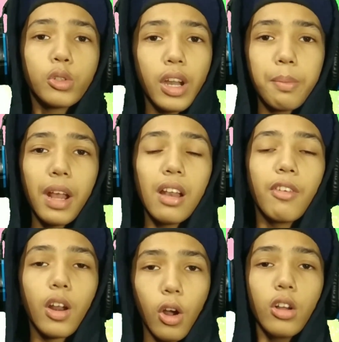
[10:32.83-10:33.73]
சோ இனிமேல்
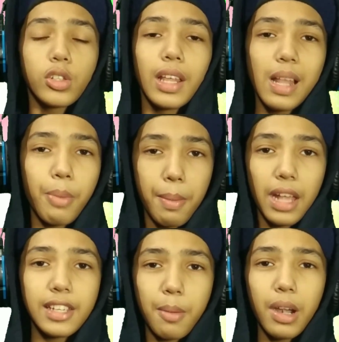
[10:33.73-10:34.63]
வரும் சோ அதெல்லாம்
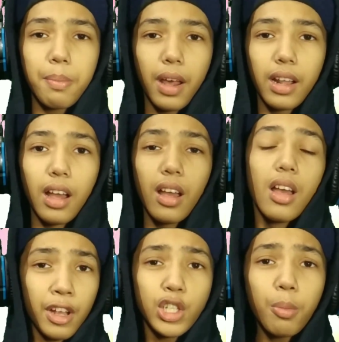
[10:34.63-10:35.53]
போய் செக் பண்ணி பாருங்க
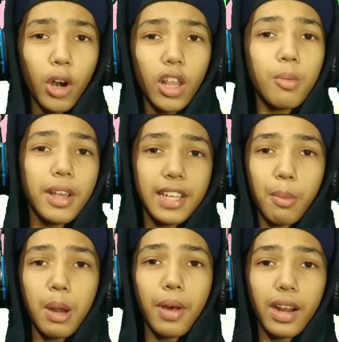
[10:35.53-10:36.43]
நான் ஃபர்ஸ்ட் போட்டது போய்
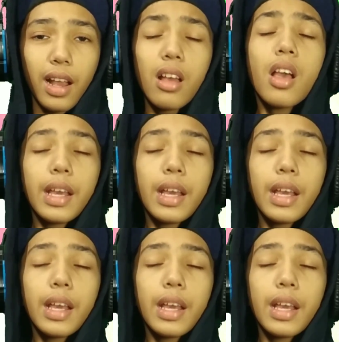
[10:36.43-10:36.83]
செக் பண்ணி பாருங்க